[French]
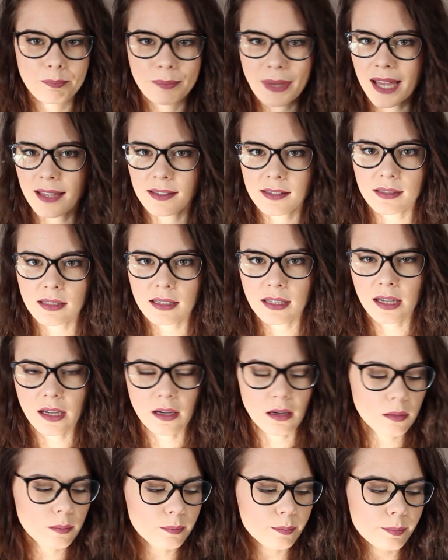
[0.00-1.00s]
pas assez,
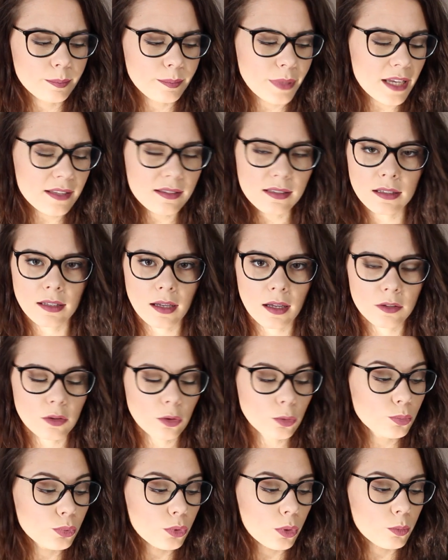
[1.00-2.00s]
euh, pas assez,
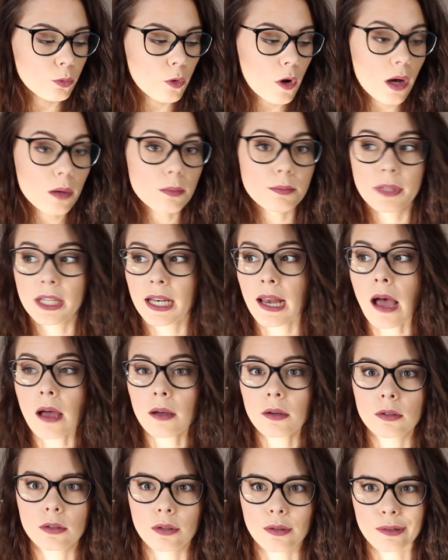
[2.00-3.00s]
hydratante pour moi mais
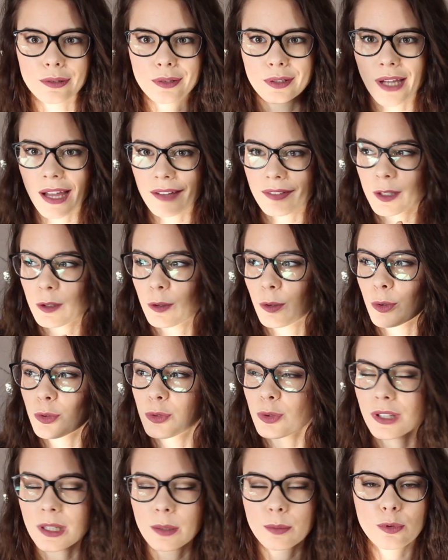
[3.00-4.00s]
là avec le
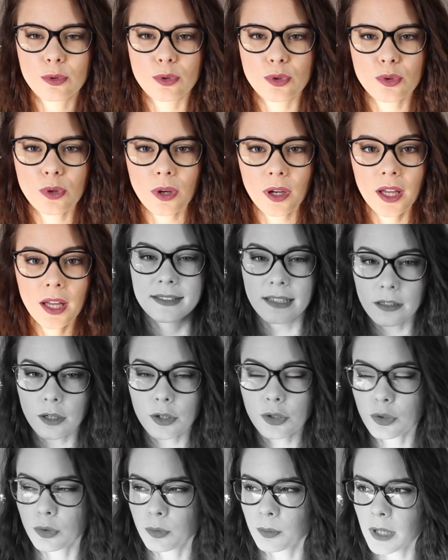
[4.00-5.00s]
retour des beaux jours
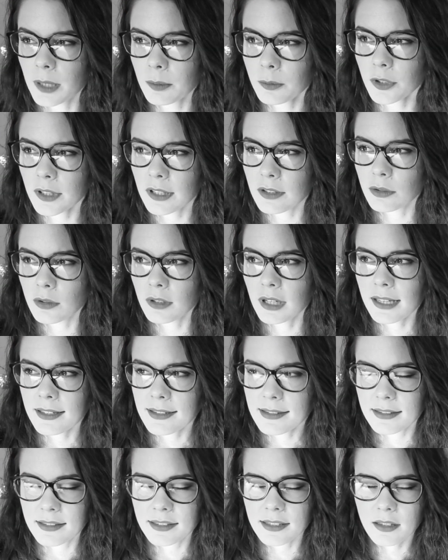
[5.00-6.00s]
d'ailleurs je suis complètement
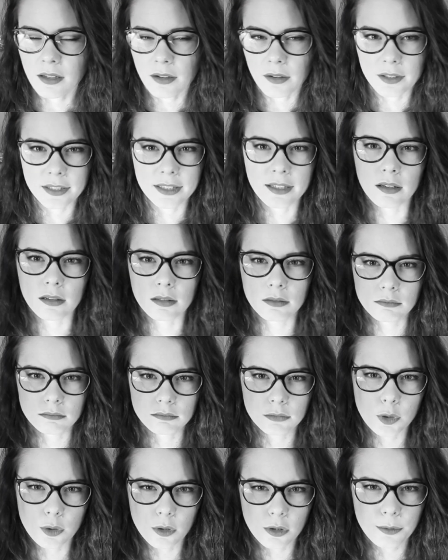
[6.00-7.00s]
désolée si il y a
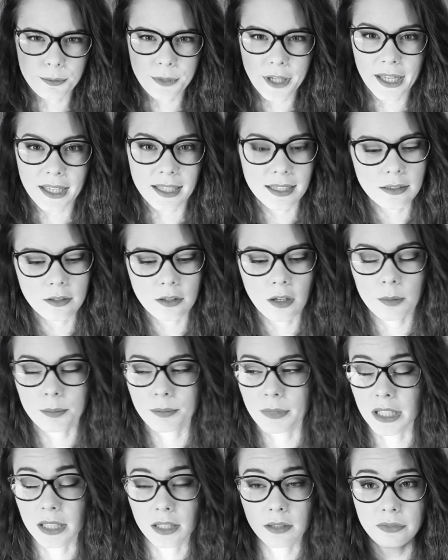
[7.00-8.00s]
une lumière énorme
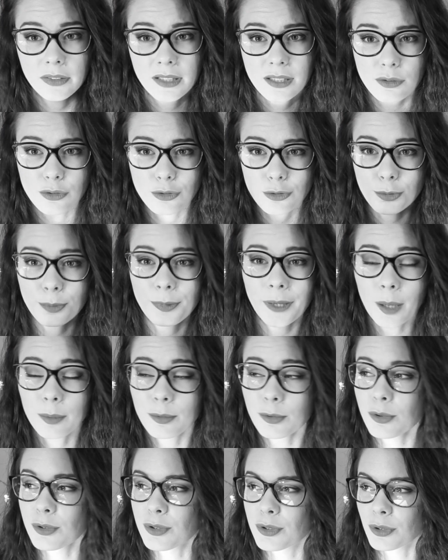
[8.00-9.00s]
mais il fait super
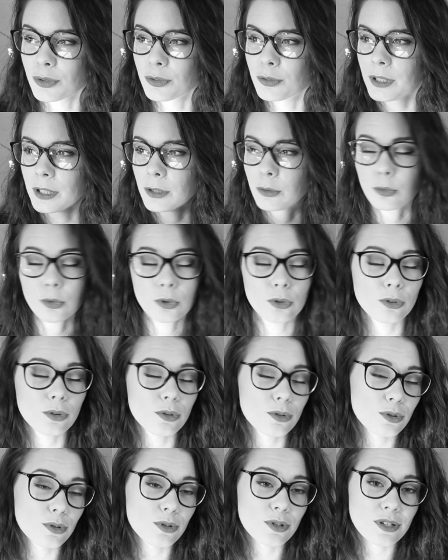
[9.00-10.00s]
beau aujourd'hui donc
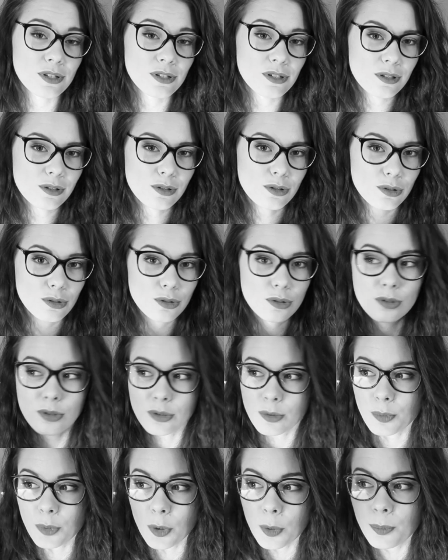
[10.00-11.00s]
je,
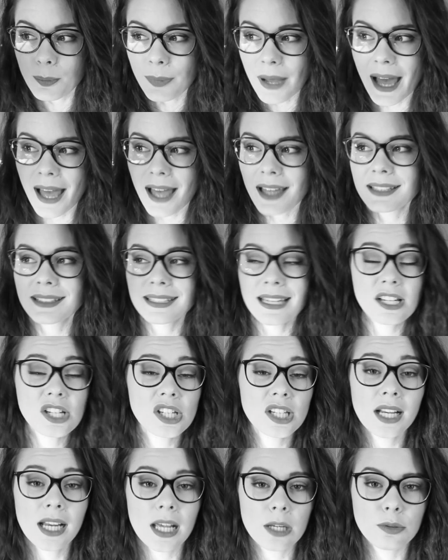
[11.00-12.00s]
je peux pas
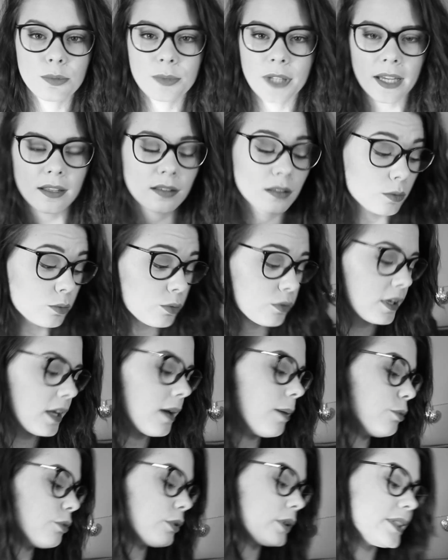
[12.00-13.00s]
cacher la lumière sinon on
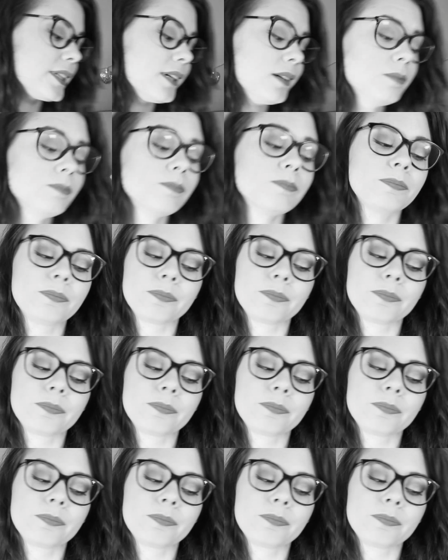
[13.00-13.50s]
verra plus rien